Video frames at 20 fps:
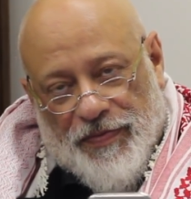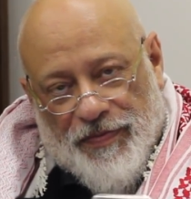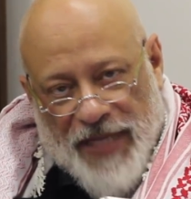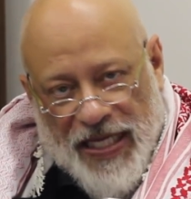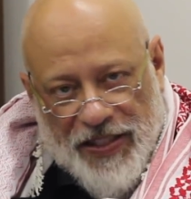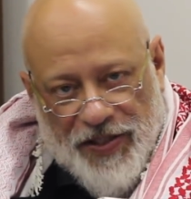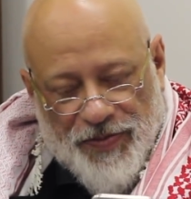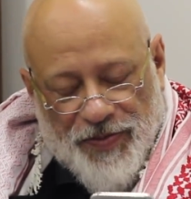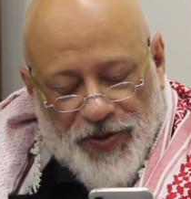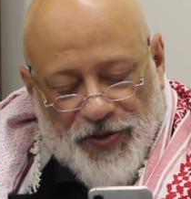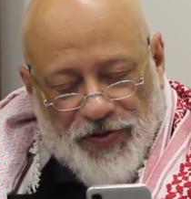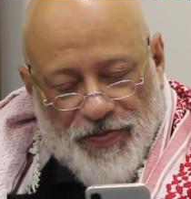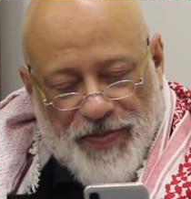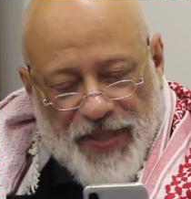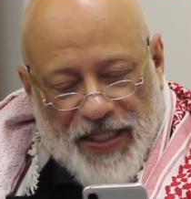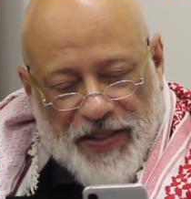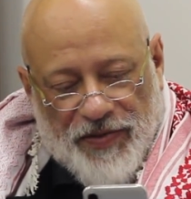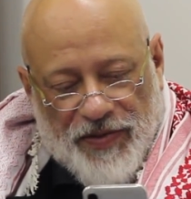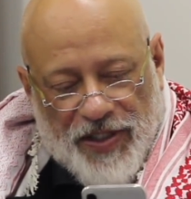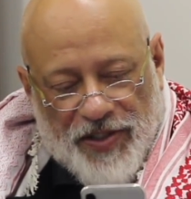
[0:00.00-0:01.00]
mete muito
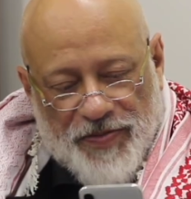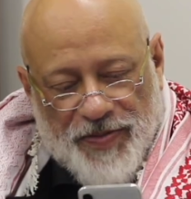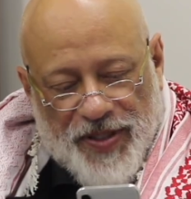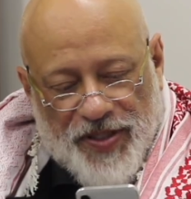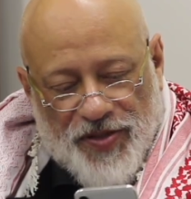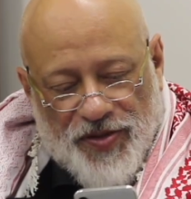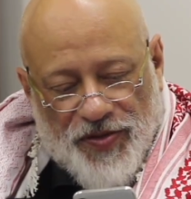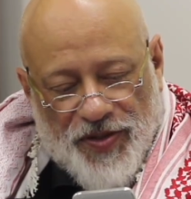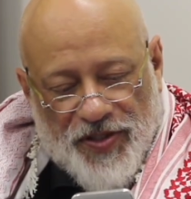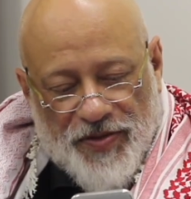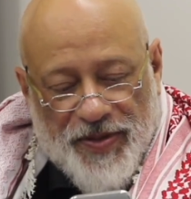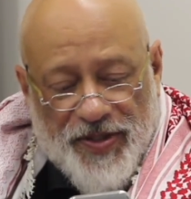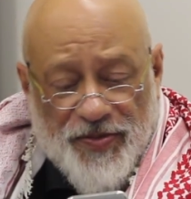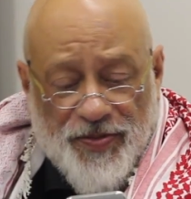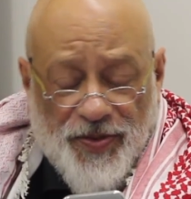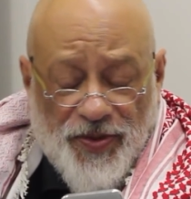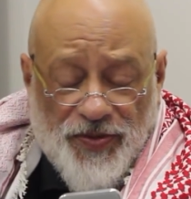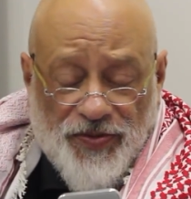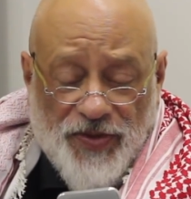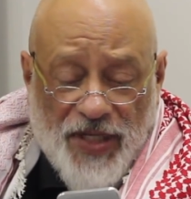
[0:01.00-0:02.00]
medo nas pessoas, mas
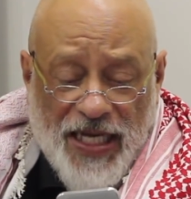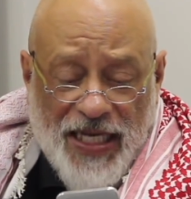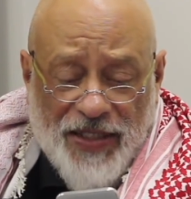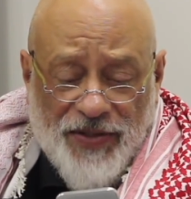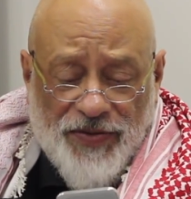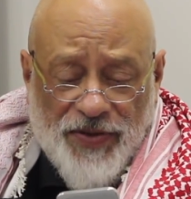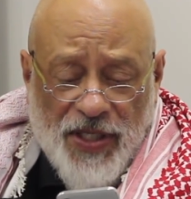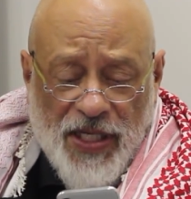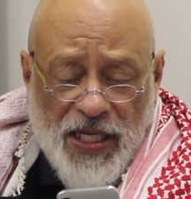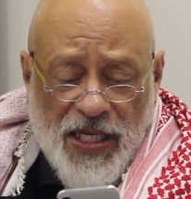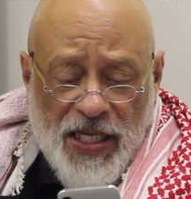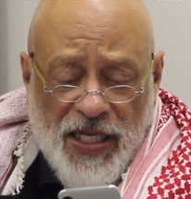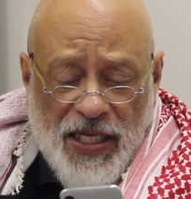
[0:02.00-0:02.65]
por um lado